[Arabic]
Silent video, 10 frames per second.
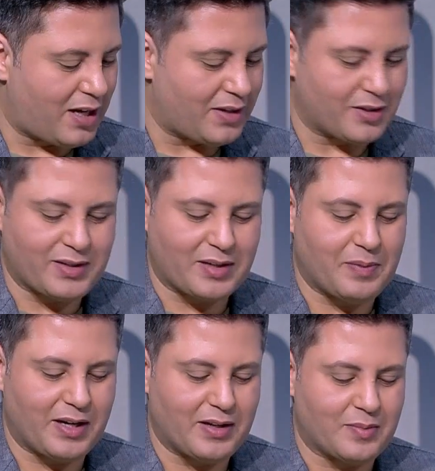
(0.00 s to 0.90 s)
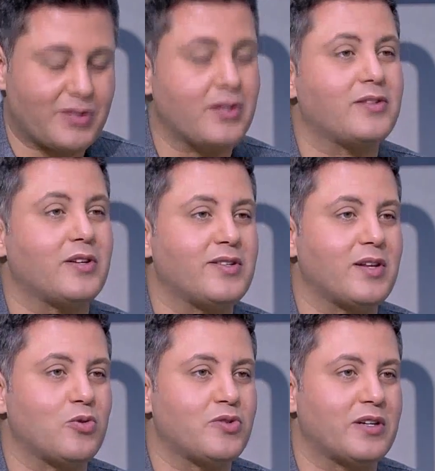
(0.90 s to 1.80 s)
حضرتك بزياره
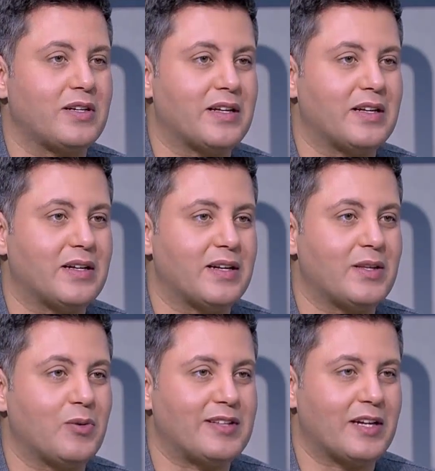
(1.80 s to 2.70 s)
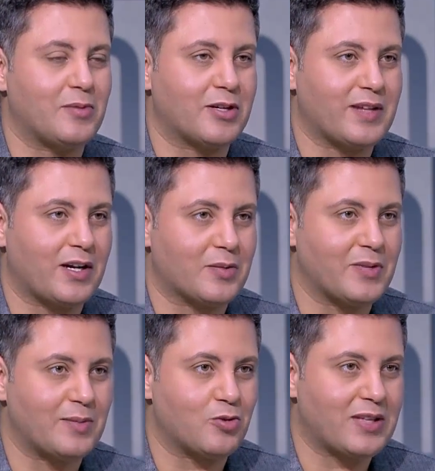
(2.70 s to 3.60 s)
رئيس الوزراء آه، لدوله الامارات
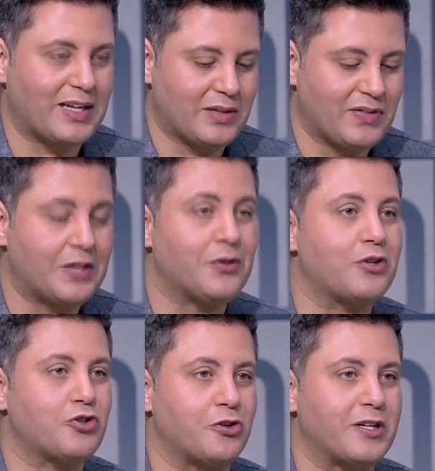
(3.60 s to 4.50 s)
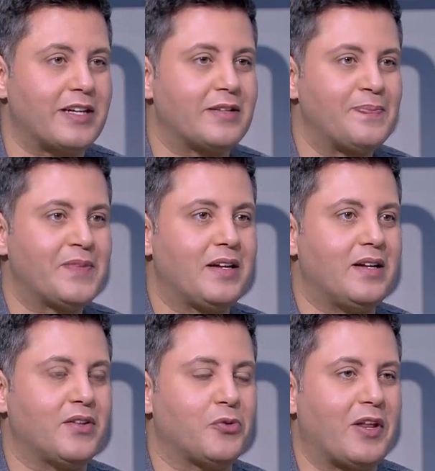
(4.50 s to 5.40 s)
العربيه المتحده في اطار شراكه
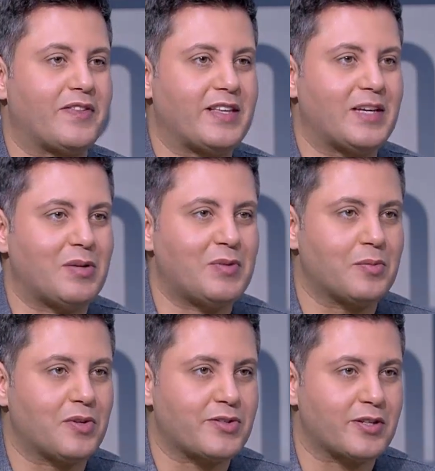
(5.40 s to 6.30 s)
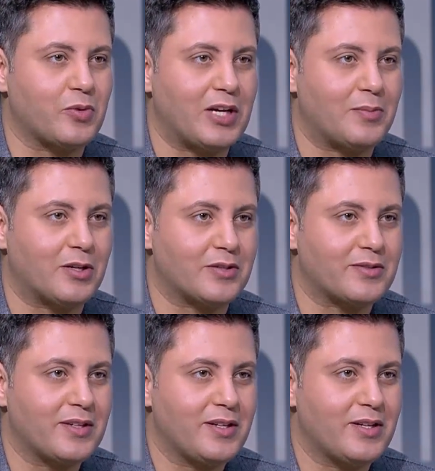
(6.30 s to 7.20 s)
آه، ثلاثيه ما بين مصر
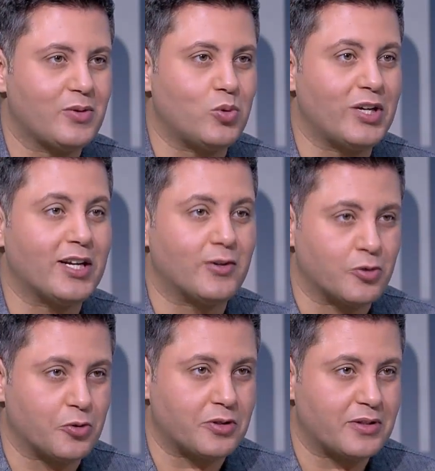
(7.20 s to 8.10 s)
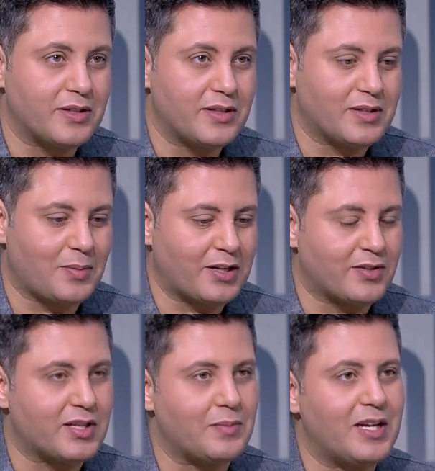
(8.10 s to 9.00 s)
والامارات والاردن.
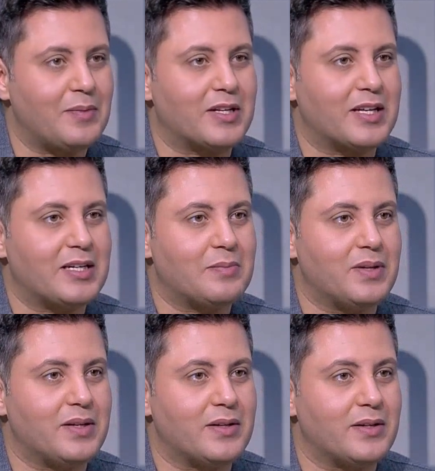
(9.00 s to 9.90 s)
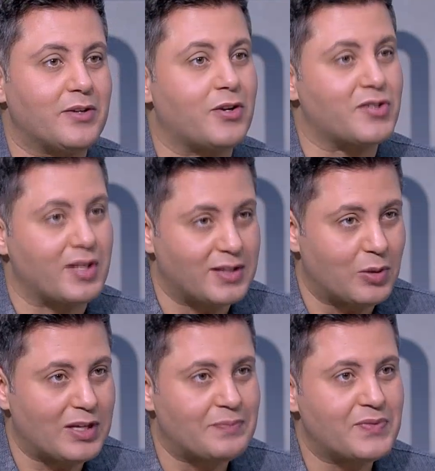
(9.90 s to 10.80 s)
طبعا استقبال من جانب آه، راس
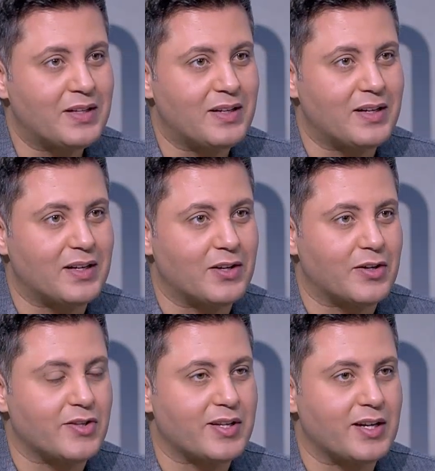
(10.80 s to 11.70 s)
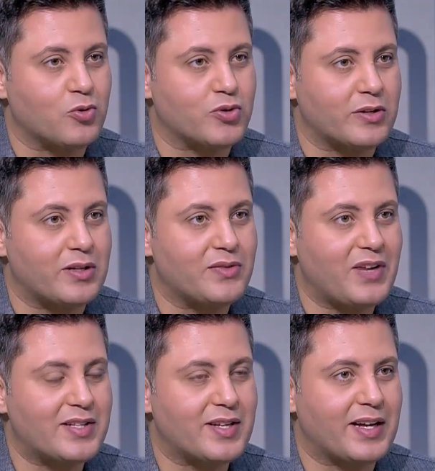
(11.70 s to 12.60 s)
الدوله لرئيسي الوزراء
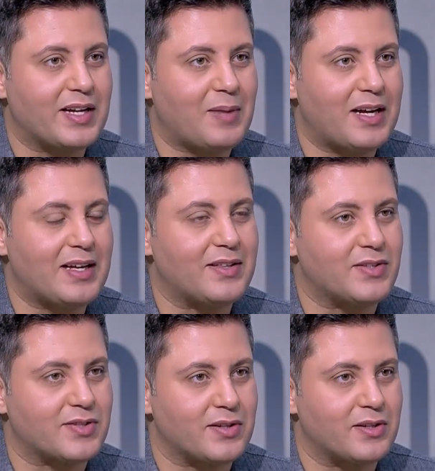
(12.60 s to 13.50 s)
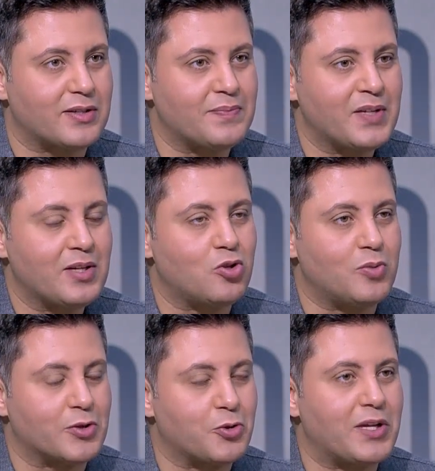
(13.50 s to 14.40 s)
فعايز اتكلم على هذه الزياره
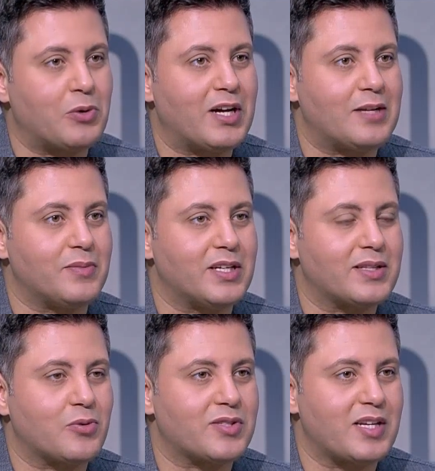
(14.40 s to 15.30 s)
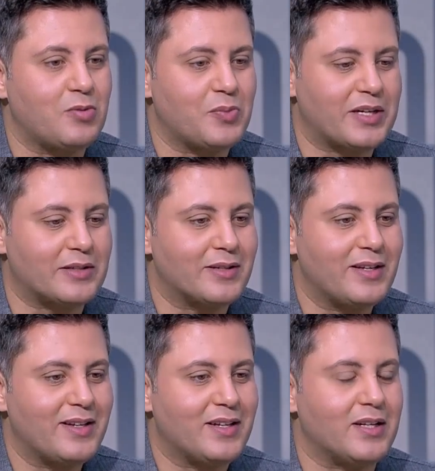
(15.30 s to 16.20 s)
ومردودها واهميتها وازاي ممكن
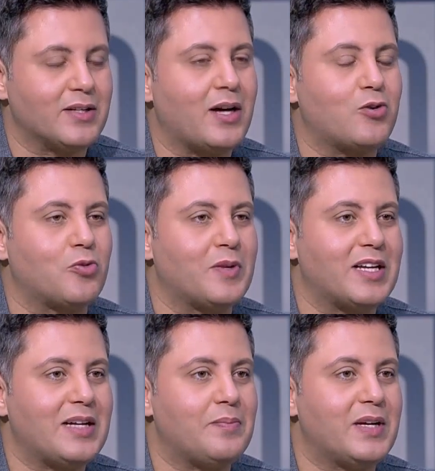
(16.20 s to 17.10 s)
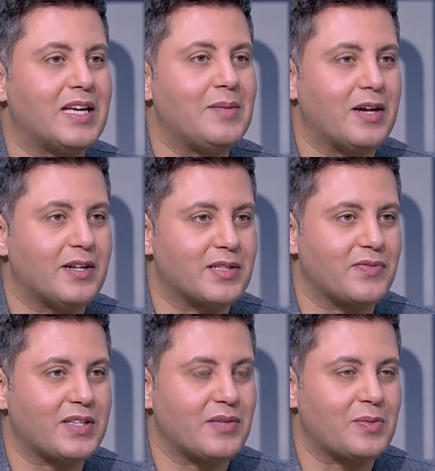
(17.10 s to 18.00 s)
نخرج منها بكامل
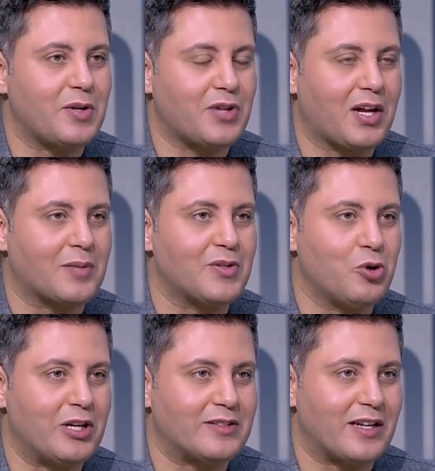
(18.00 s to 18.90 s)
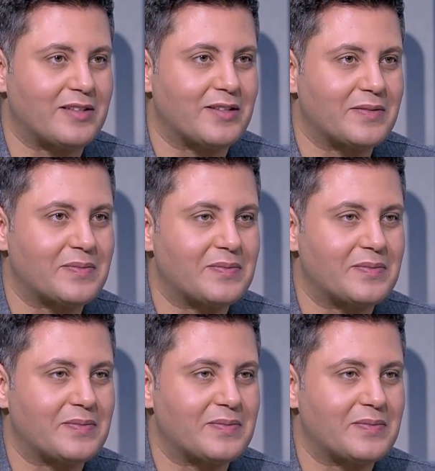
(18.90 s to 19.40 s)
الاستفاده فيما يتعلق بالدول الثلاثه.